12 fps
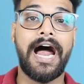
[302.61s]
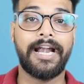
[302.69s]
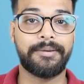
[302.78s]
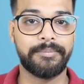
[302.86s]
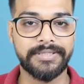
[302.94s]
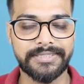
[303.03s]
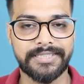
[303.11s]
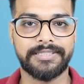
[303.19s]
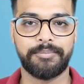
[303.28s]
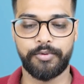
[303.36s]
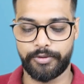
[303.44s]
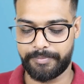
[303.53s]
एटमस का
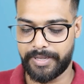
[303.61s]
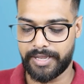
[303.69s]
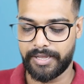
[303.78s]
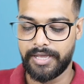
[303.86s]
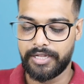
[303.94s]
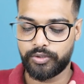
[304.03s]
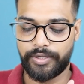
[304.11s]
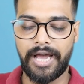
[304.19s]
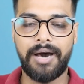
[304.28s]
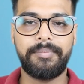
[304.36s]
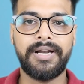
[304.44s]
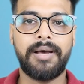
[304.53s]
सपोर्ट भी है तो
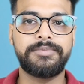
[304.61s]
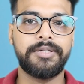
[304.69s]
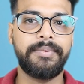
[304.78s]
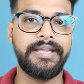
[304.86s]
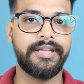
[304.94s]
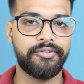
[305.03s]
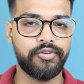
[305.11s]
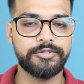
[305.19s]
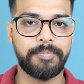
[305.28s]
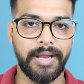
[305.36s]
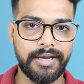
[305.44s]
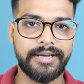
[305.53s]
यहाँ पर आप जब
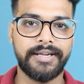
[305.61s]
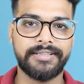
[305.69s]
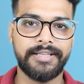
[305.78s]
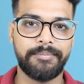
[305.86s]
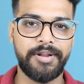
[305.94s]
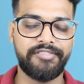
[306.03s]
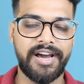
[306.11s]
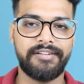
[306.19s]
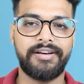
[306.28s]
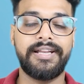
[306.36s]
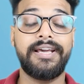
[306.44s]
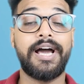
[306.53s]
ईयरफोन्स प्लग करते हैं अपने
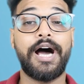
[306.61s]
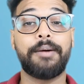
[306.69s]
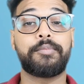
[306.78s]
वायर वाले